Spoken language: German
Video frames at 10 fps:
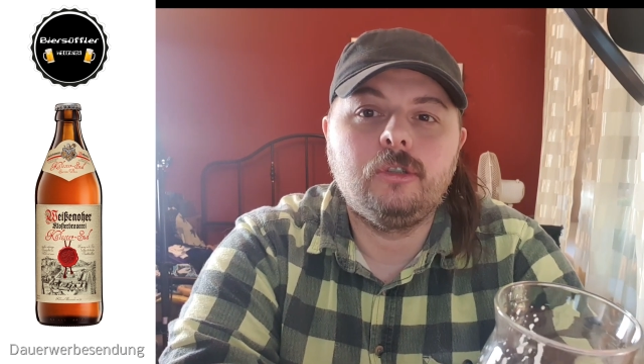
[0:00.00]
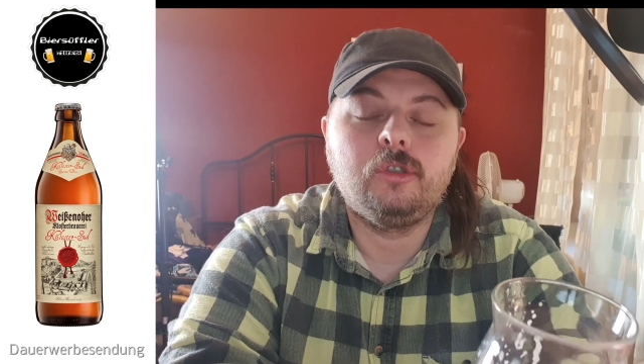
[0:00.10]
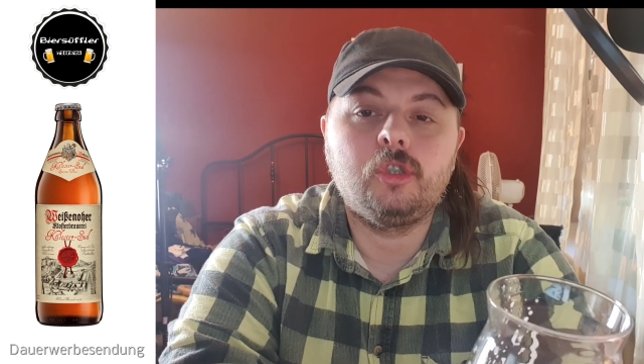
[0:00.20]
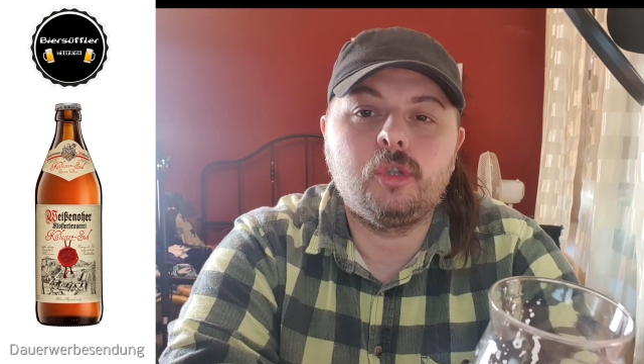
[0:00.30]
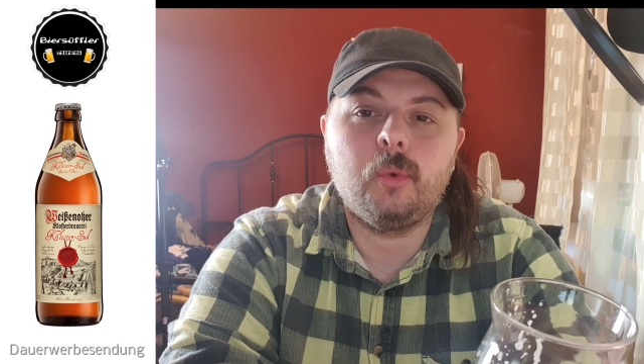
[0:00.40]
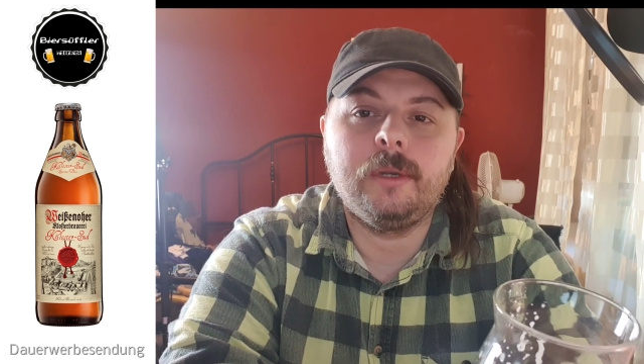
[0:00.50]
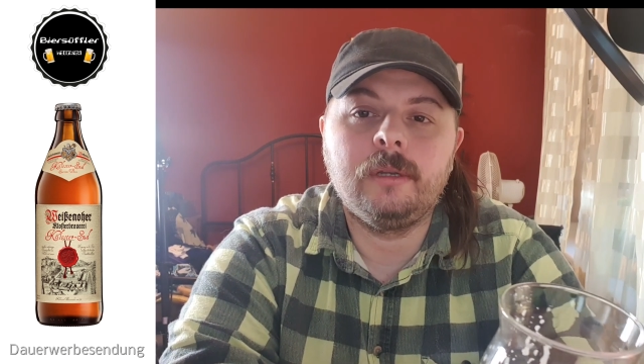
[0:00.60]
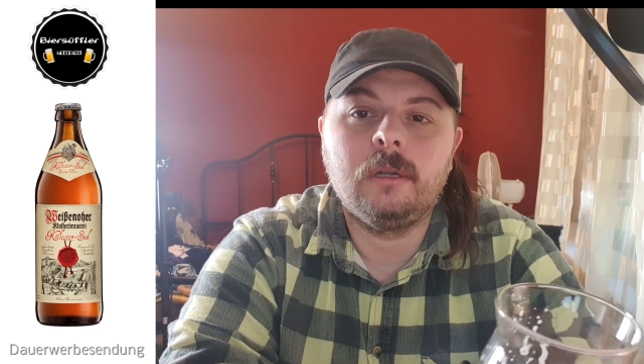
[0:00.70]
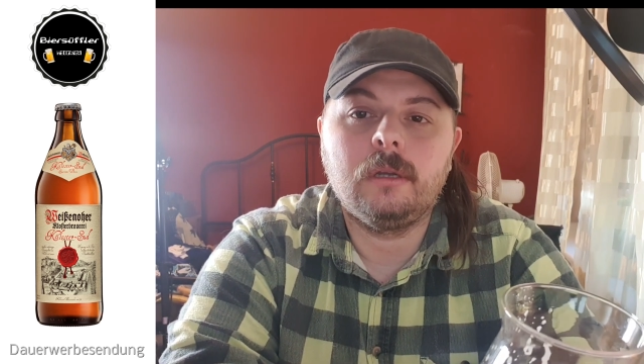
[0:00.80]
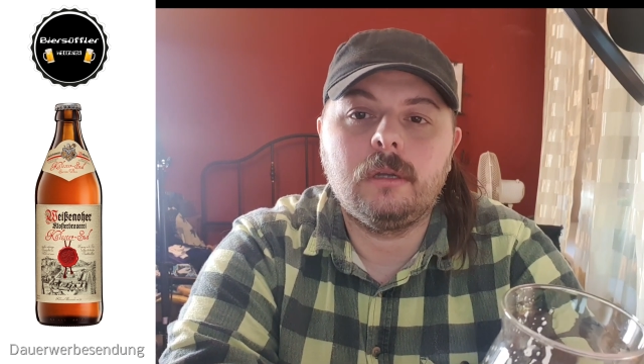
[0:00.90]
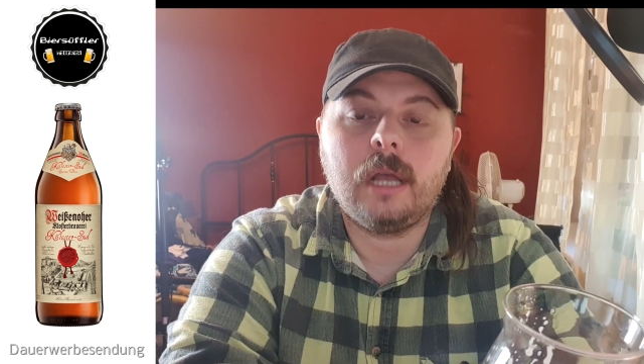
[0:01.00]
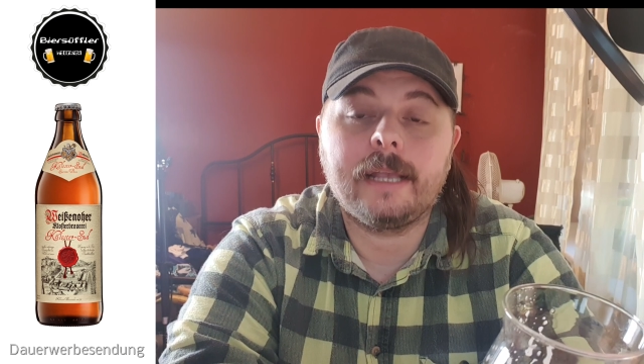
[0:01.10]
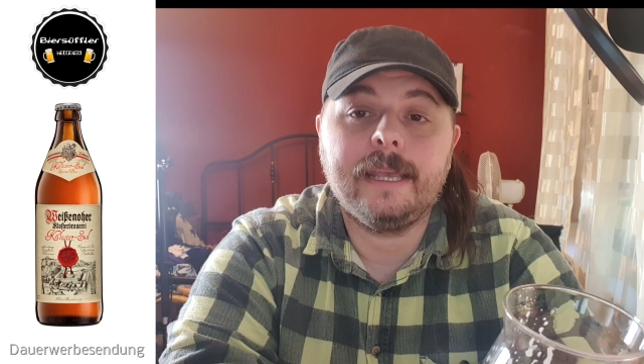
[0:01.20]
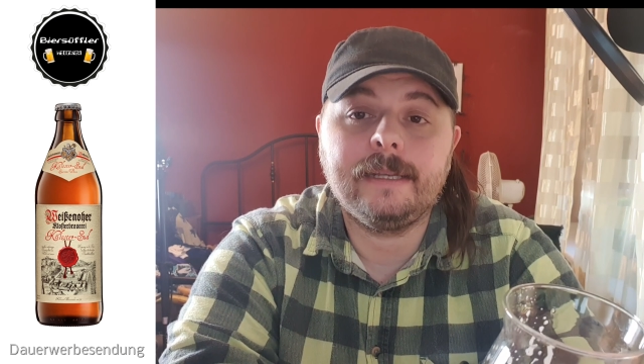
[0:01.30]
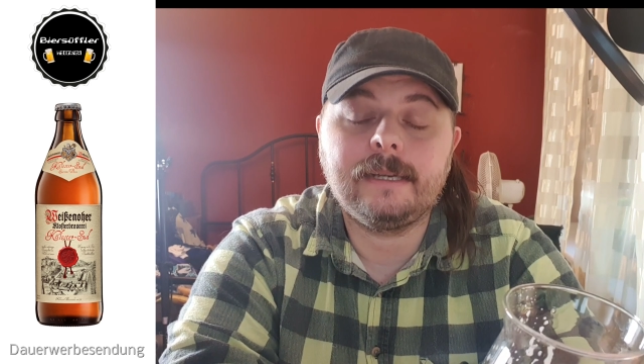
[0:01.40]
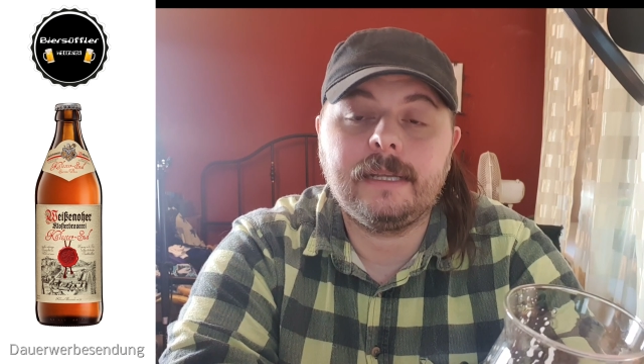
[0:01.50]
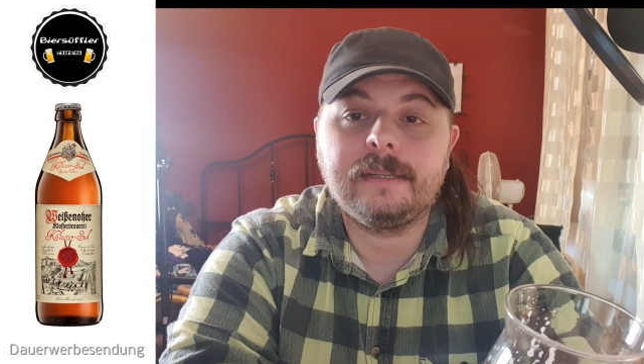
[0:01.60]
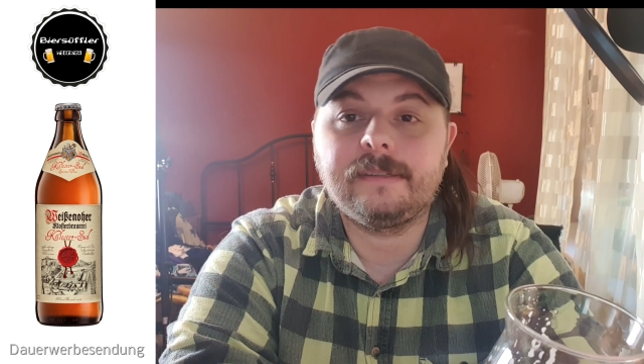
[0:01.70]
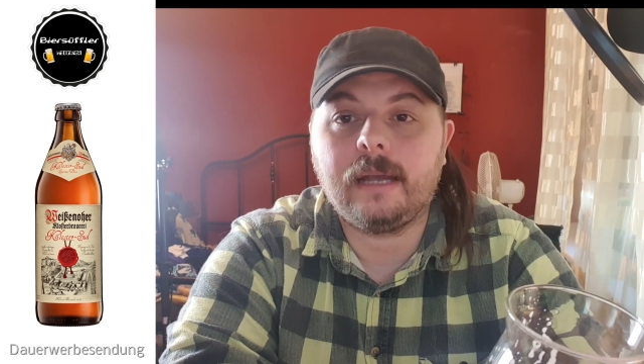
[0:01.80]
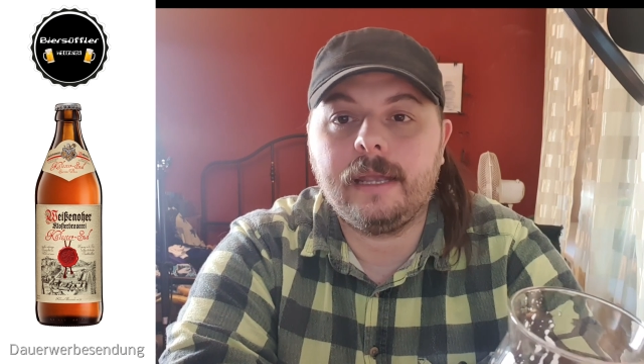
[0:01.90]
schön
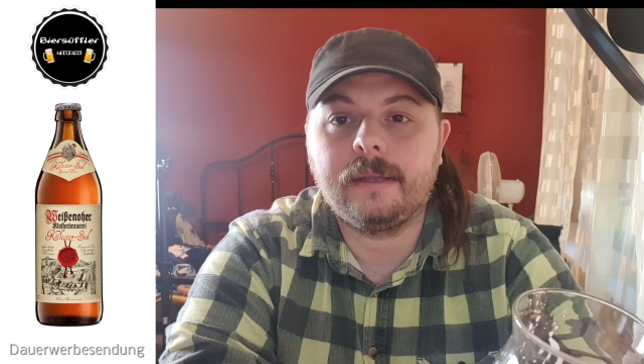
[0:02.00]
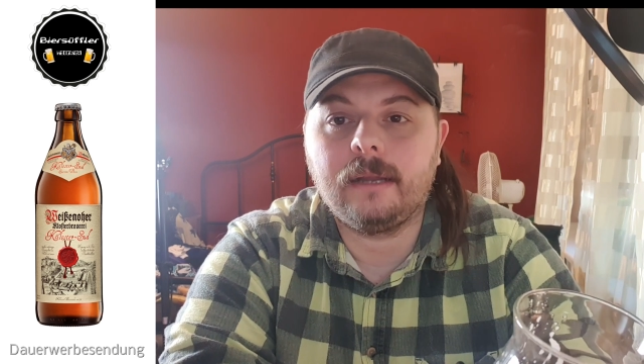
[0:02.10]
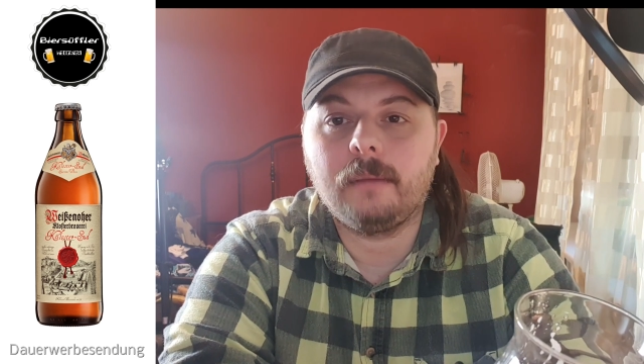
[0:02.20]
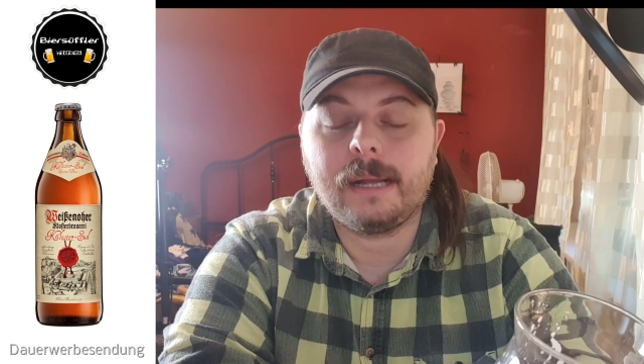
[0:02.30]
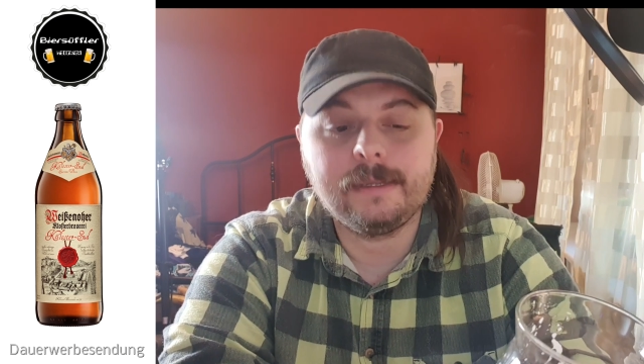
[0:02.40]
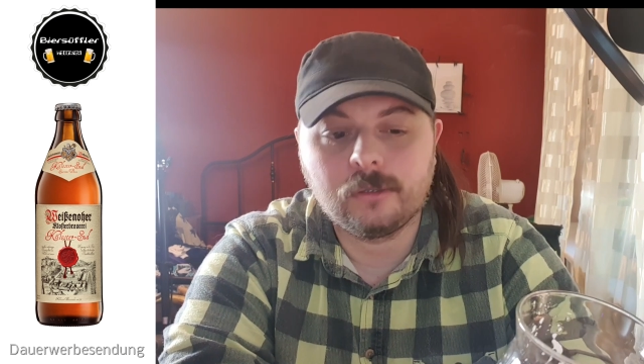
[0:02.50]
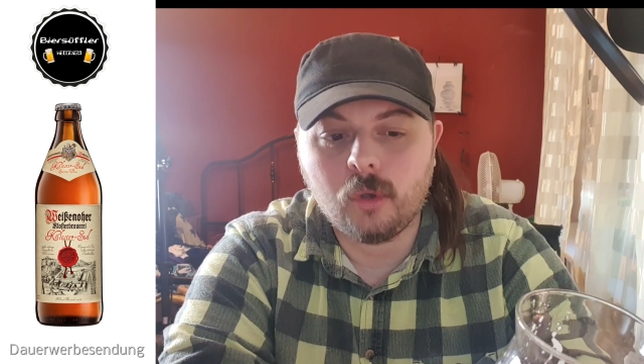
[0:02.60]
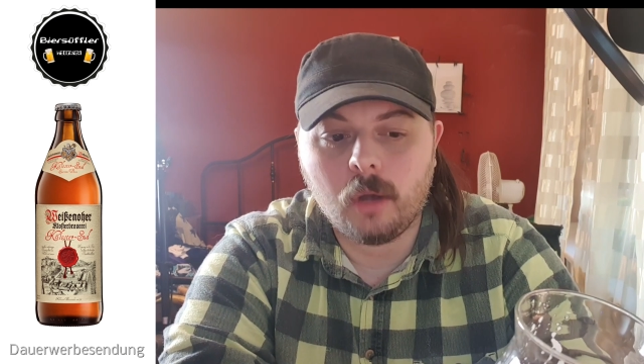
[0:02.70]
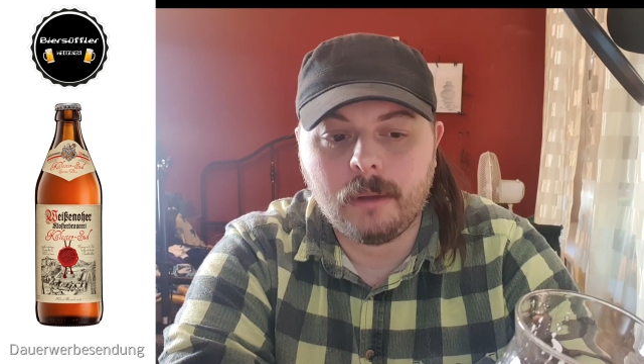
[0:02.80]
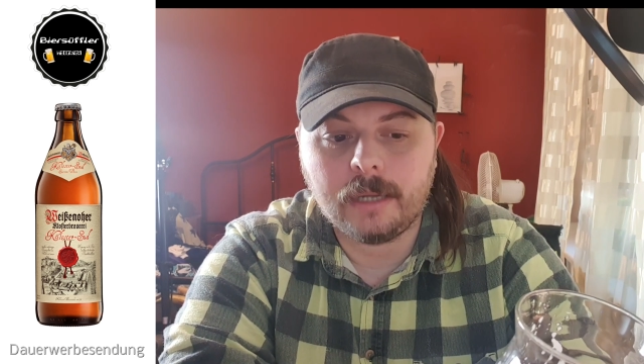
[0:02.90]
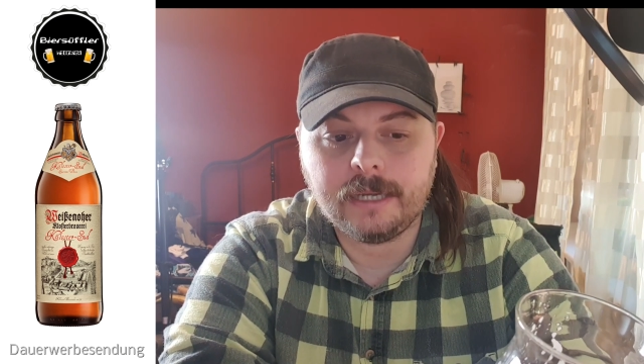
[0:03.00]
Erkenntlich zeigender Malzkörper,